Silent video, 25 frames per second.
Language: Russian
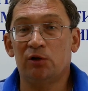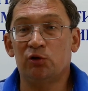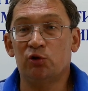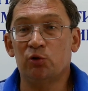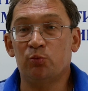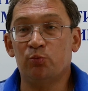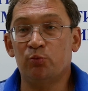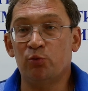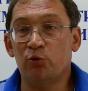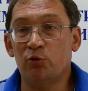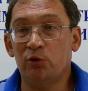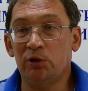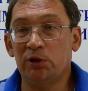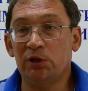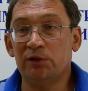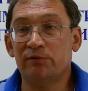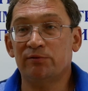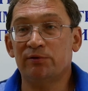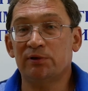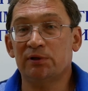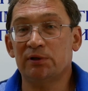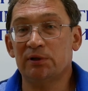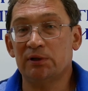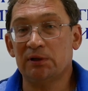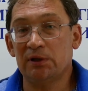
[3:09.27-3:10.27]
то
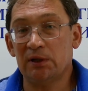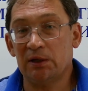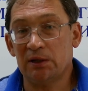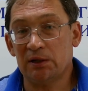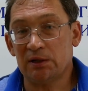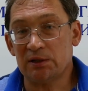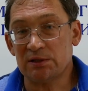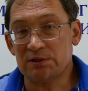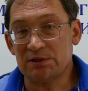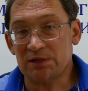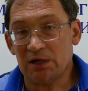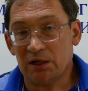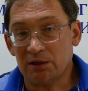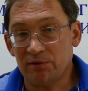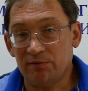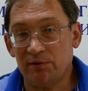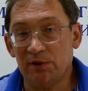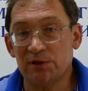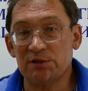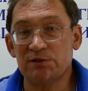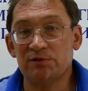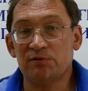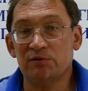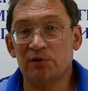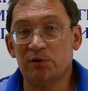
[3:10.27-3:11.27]
полного
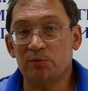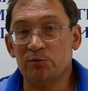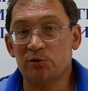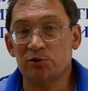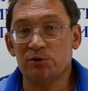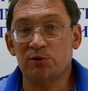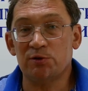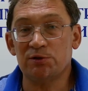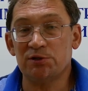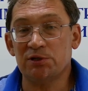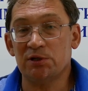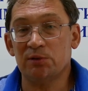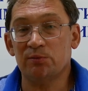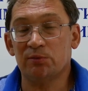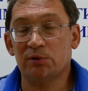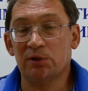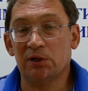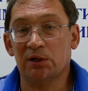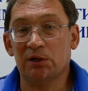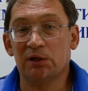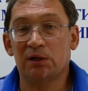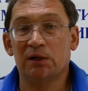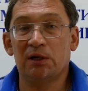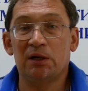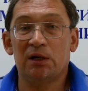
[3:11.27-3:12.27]
соответствия между тем,
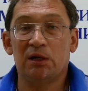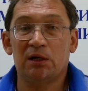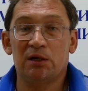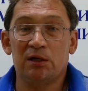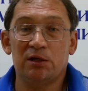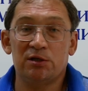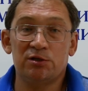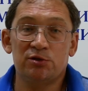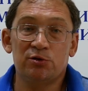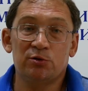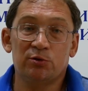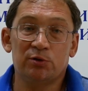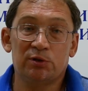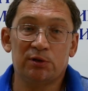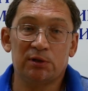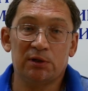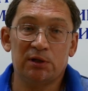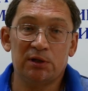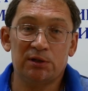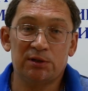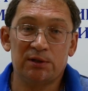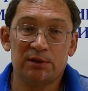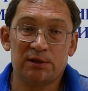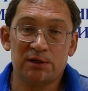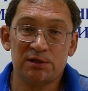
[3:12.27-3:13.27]
как идет
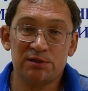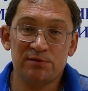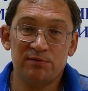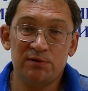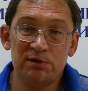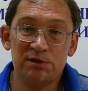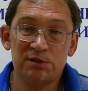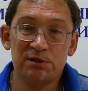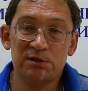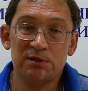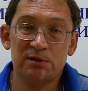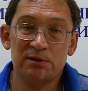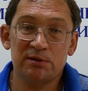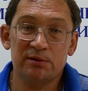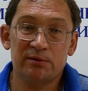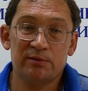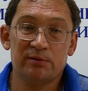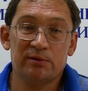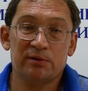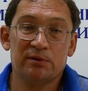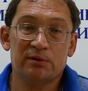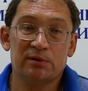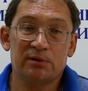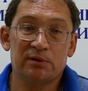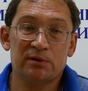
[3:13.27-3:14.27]
это развитие,
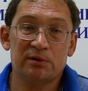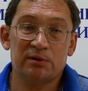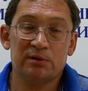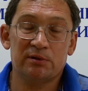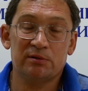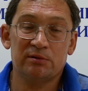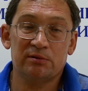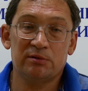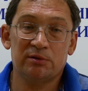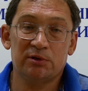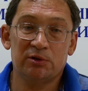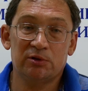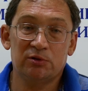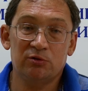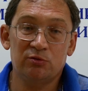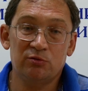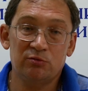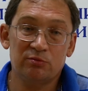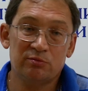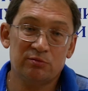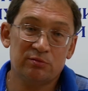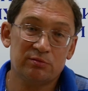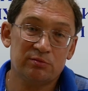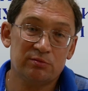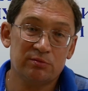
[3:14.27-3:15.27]
э,
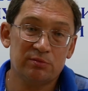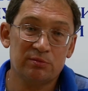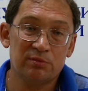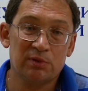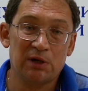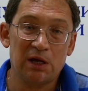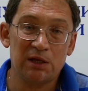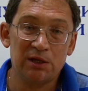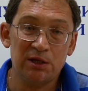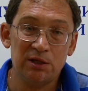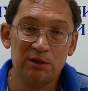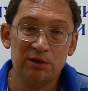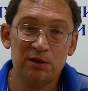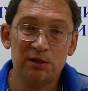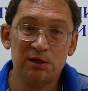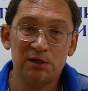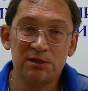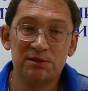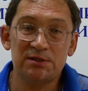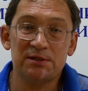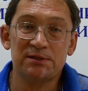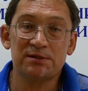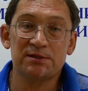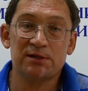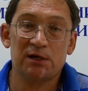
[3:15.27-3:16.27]
ну, какие-то
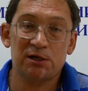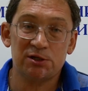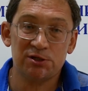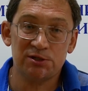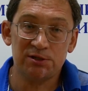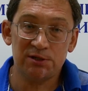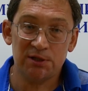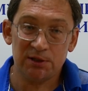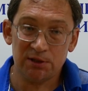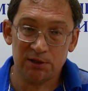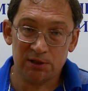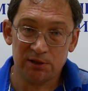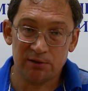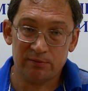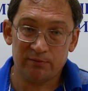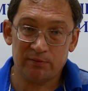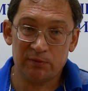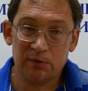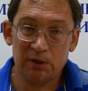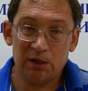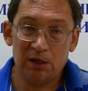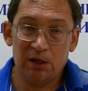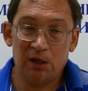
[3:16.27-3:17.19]
есть расхождения.